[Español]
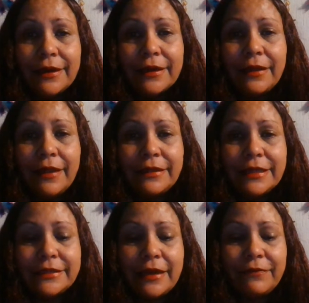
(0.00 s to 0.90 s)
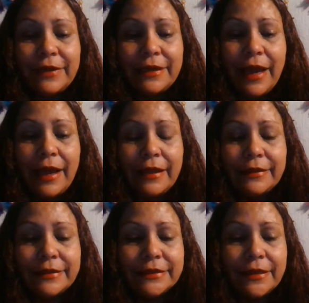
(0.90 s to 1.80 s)
Quédate hasta el final
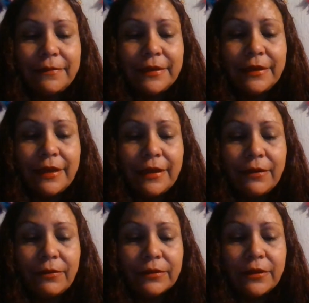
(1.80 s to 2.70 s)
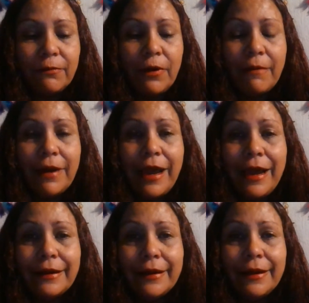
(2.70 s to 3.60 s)
de este video. Te voy a
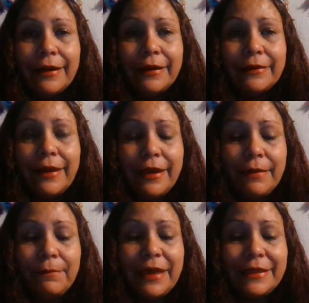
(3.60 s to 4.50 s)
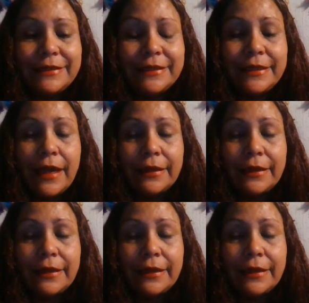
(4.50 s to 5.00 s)
hablar de medicina